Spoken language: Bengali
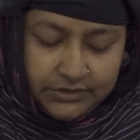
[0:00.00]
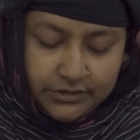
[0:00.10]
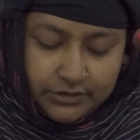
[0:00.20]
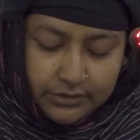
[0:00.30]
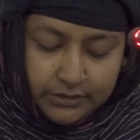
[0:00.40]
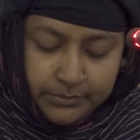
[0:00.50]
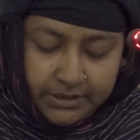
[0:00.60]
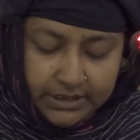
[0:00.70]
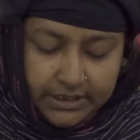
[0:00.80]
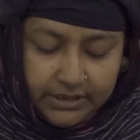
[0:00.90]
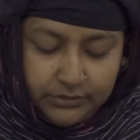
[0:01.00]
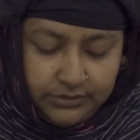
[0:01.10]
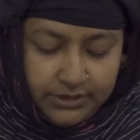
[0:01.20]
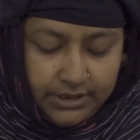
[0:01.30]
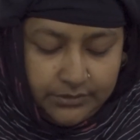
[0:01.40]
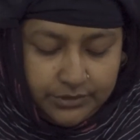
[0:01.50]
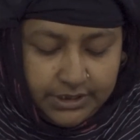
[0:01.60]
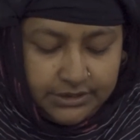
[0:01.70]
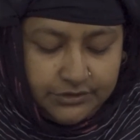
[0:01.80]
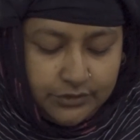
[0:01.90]
সকলে মিলে একত্রি
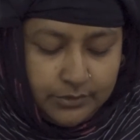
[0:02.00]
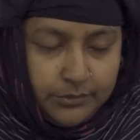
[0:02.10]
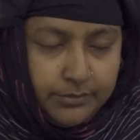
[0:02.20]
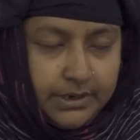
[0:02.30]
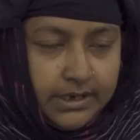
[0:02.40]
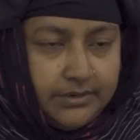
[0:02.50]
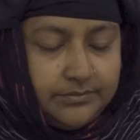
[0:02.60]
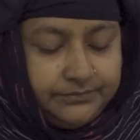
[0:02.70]
হয়ে সমবায়